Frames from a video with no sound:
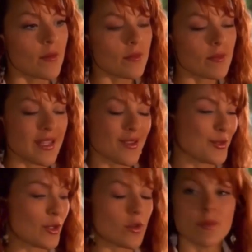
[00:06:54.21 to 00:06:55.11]
Mire,
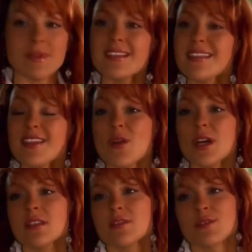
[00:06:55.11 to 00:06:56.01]
doctor, lo que pasa es que yo
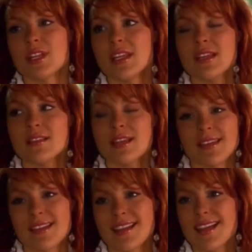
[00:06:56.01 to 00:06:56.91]
antes no tenía
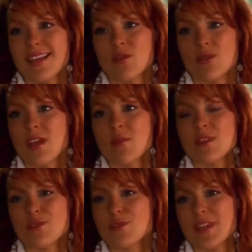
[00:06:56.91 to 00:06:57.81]
certeza de ninguna de mis
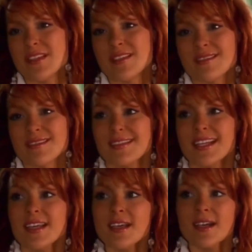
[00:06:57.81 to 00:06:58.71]
sospechas
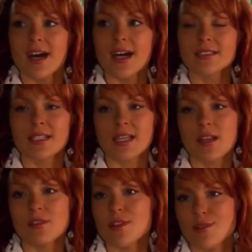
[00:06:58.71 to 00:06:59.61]
acerca de
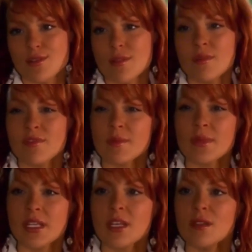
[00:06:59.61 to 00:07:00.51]
los negocios de mi
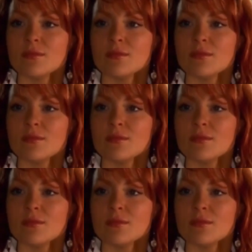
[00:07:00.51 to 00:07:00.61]
familia.